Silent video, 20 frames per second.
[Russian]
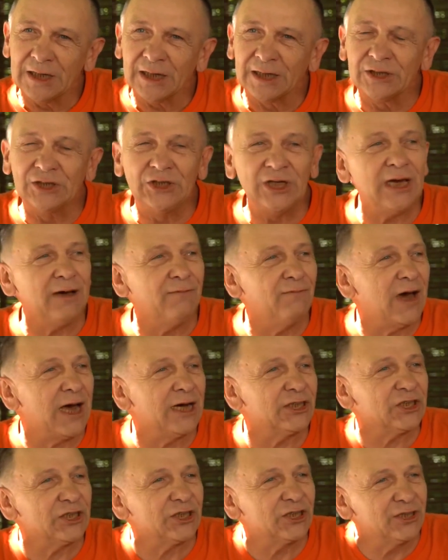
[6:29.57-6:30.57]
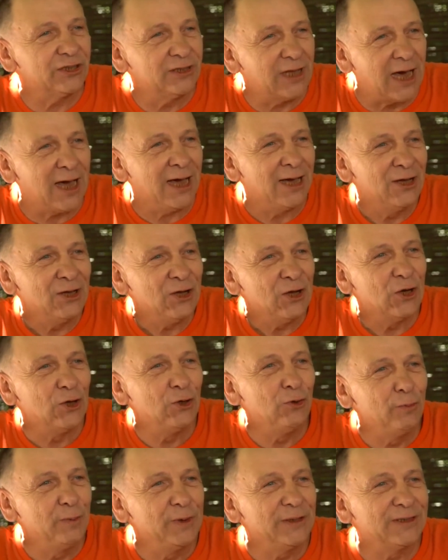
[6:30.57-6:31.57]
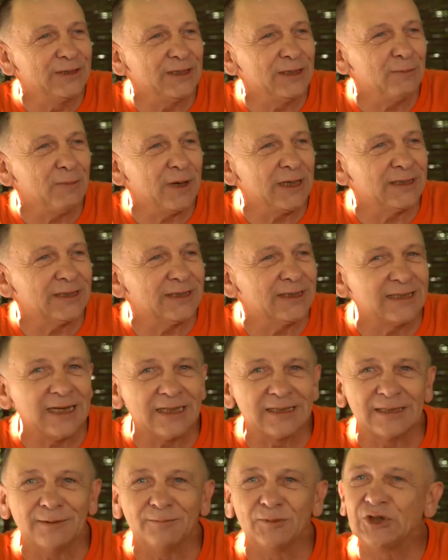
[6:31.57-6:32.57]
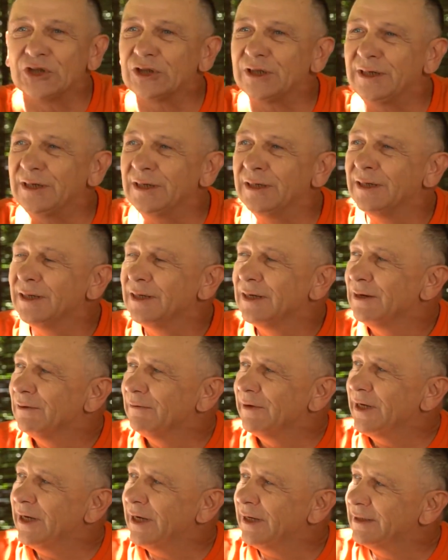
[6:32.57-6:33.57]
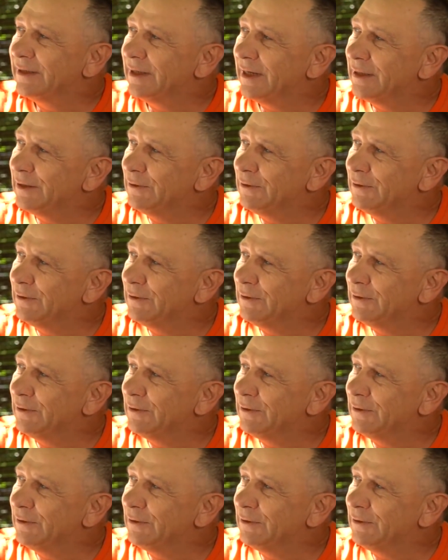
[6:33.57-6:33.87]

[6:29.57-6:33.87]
Где ваша жена любит заниматься сексом? Четыре варианта